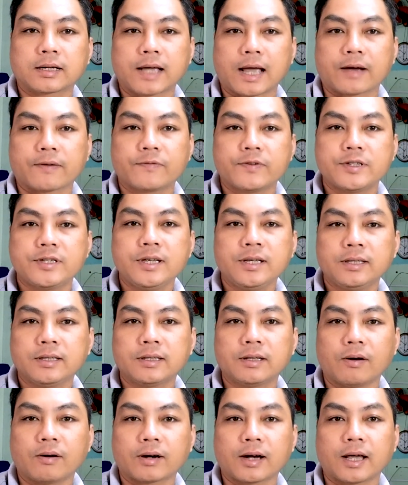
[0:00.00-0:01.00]
các visit
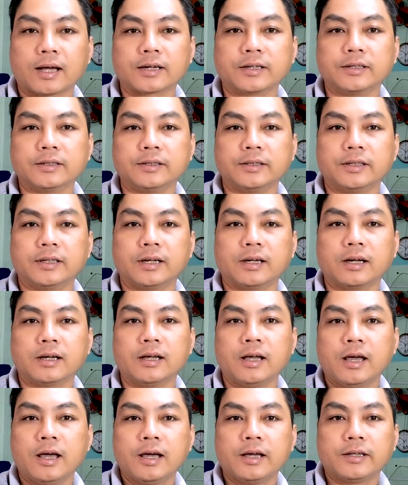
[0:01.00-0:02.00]
hoặc là người
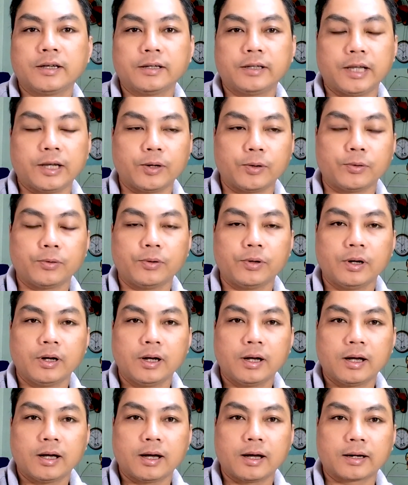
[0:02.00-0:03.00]
giới thiệu
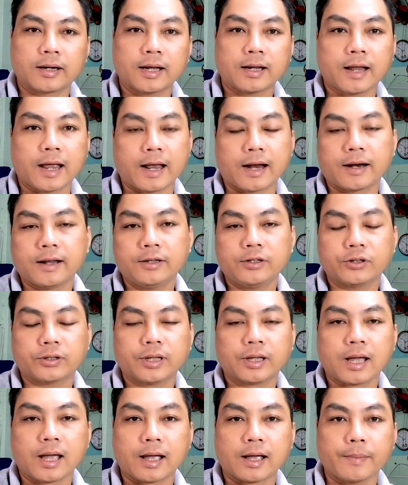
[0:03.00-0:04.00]
khách hàng đến cho
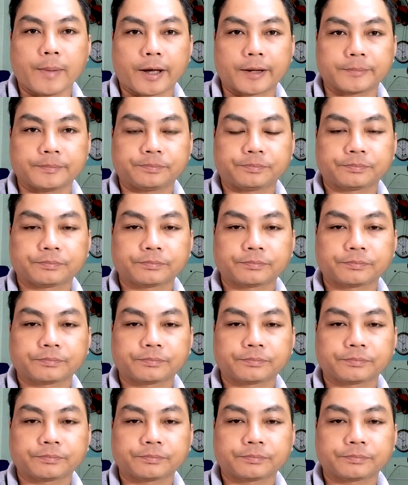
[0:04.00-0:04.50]
tất cả các bạn